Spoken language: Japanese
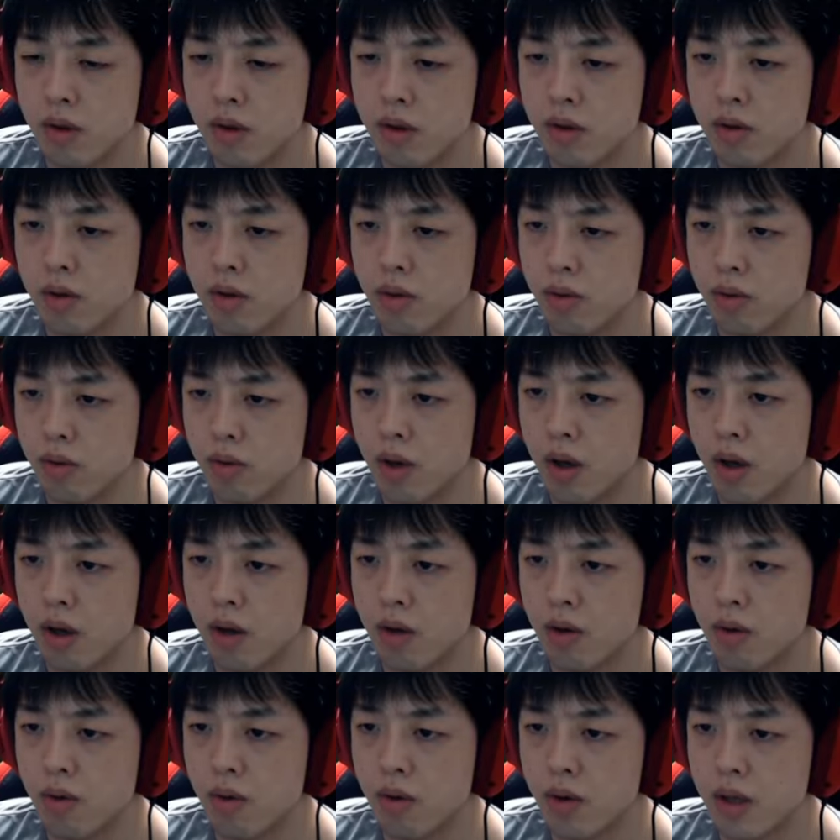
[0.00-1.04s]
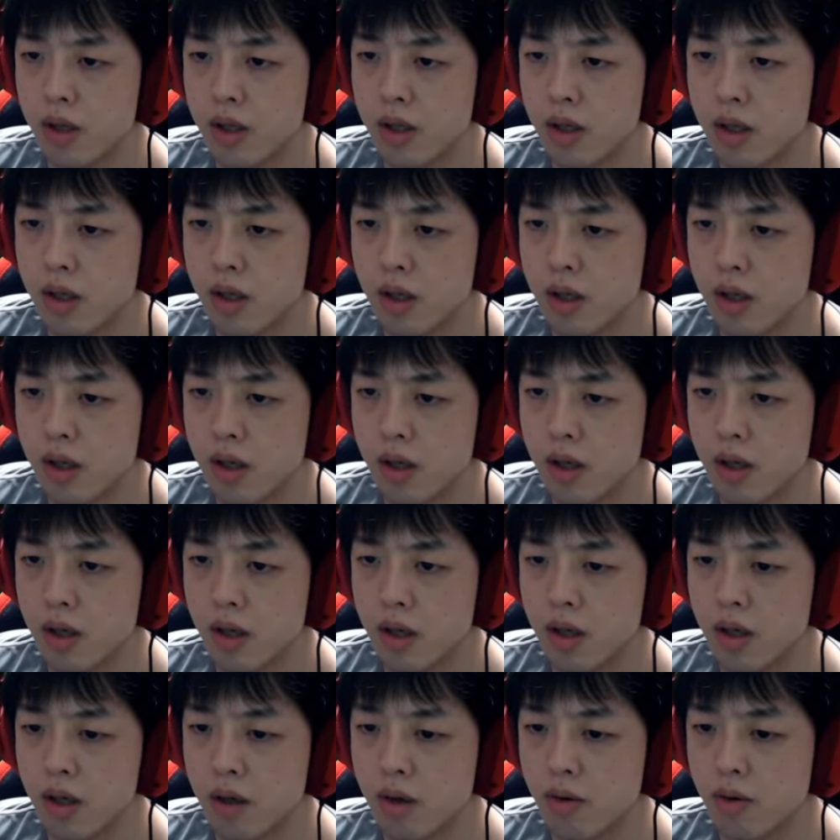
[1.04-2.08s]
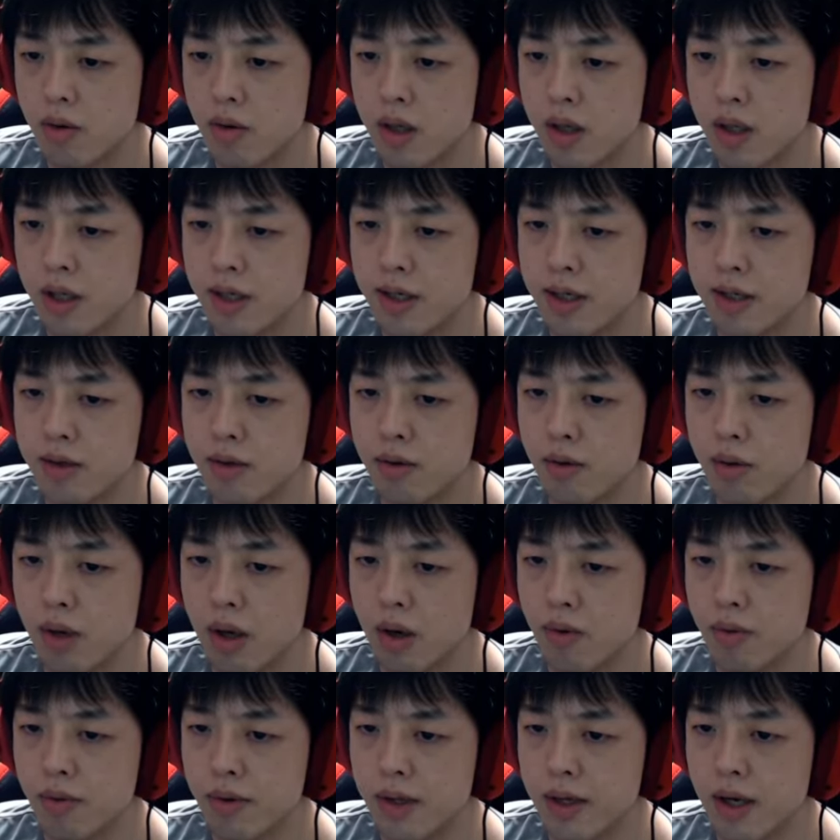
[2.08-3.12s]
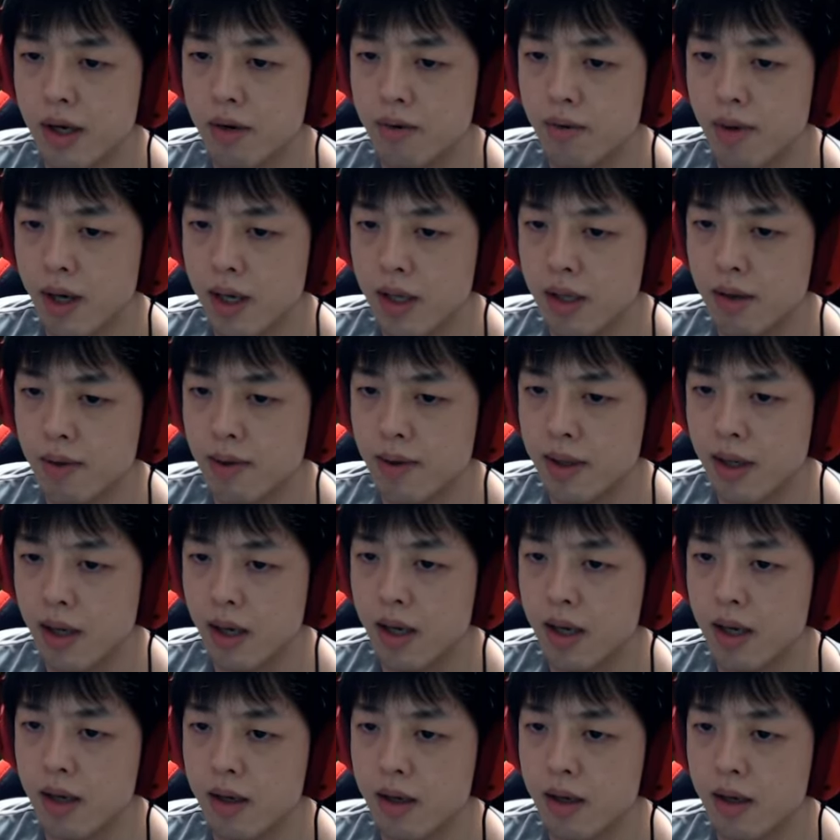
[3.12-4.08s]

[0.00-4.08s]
ということは、これに、これに一斗缶を入れるわけではない。